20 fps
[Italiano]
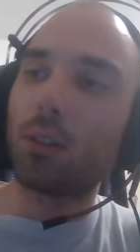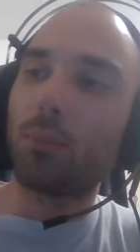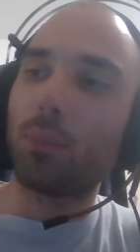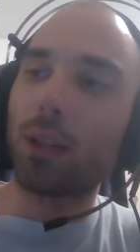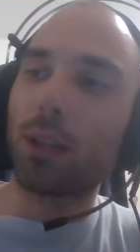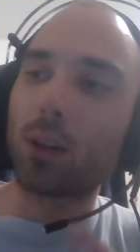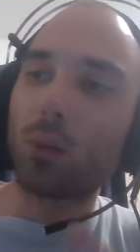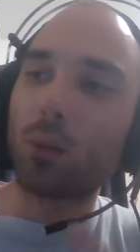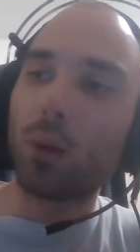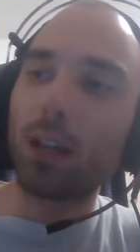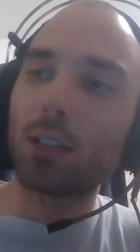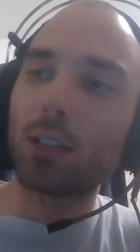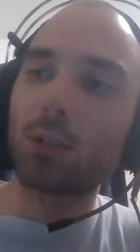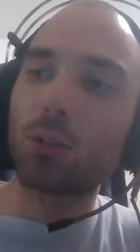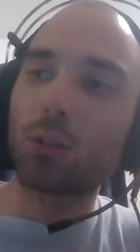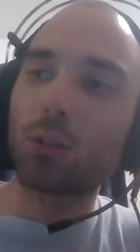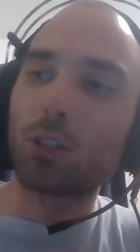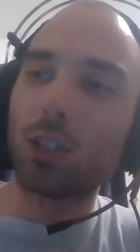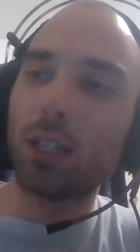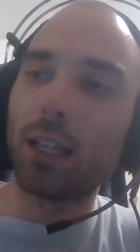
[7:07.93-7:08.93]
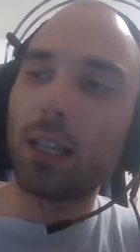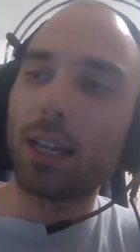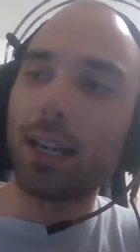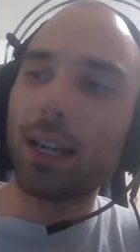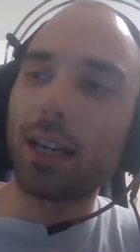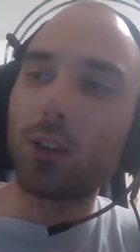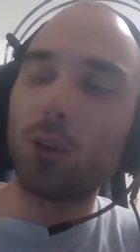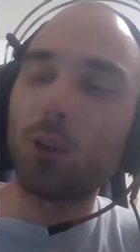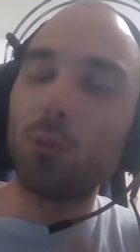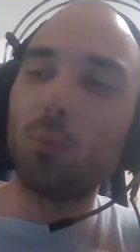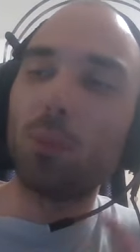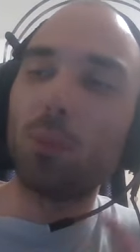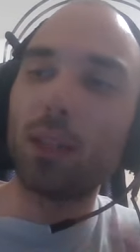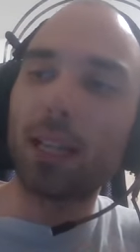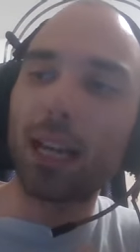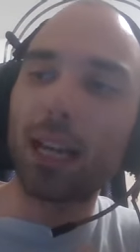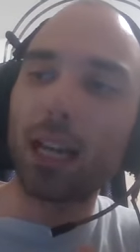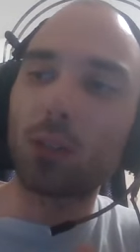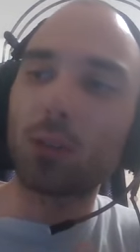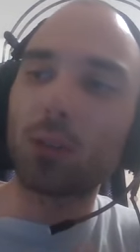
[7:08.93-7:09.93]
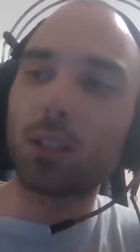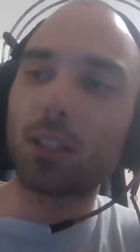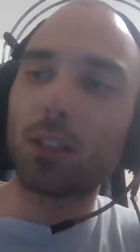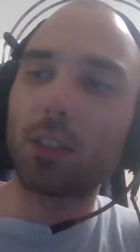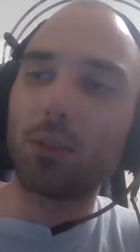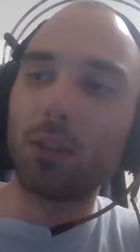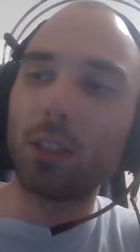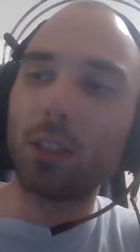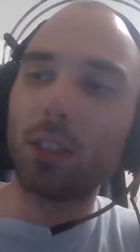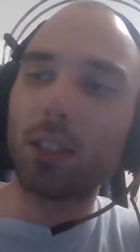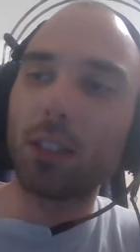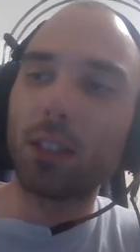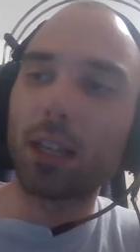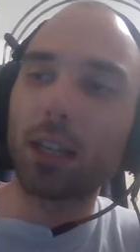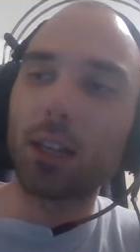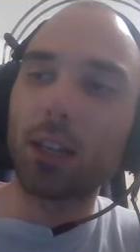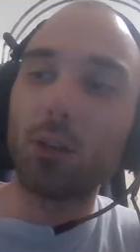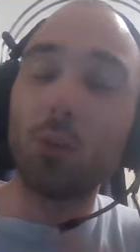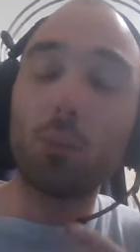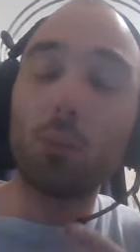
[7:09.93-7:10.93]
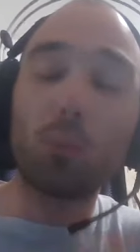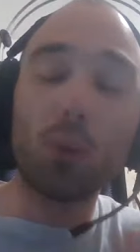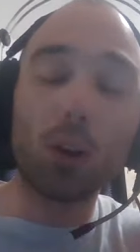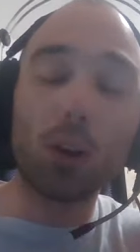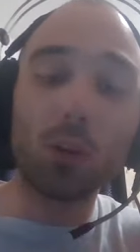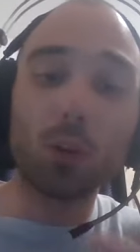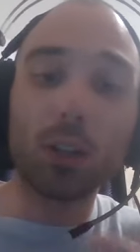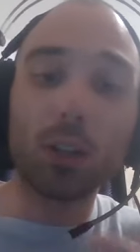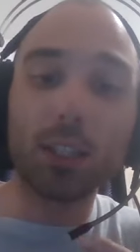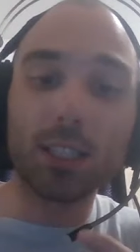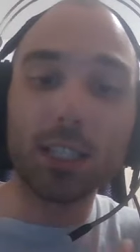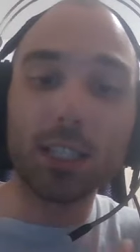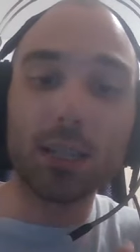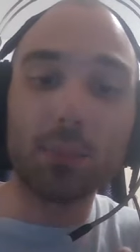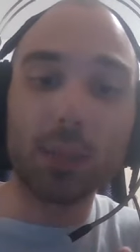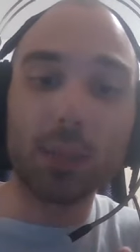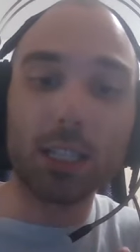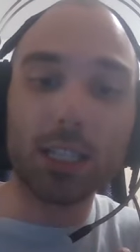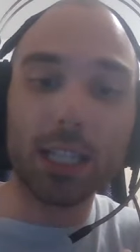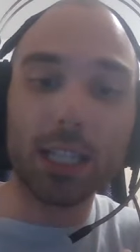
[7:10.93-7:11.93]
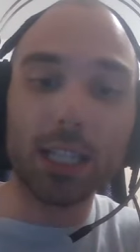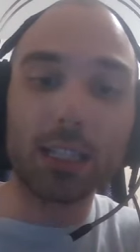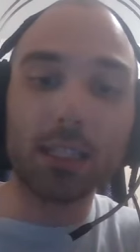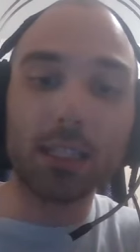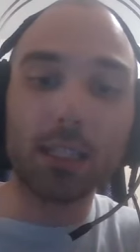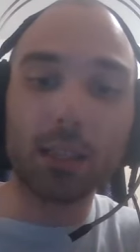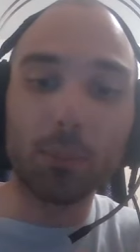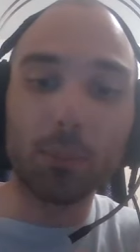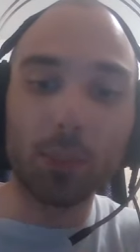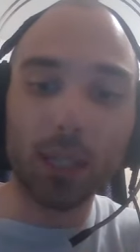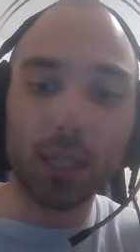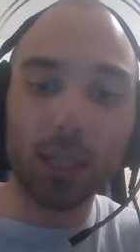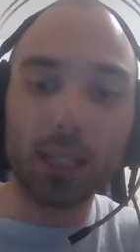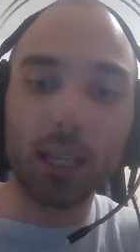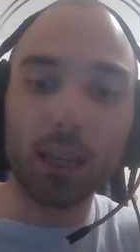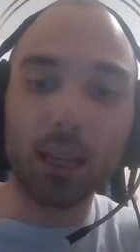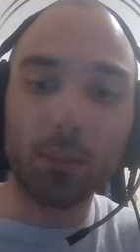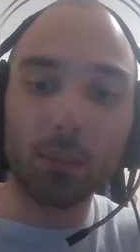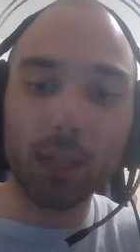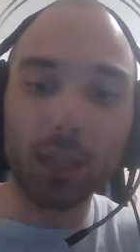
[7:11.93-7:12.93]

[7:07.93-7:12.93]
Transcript: per quanto sia complicato da definire, non può non essere presente. Perché?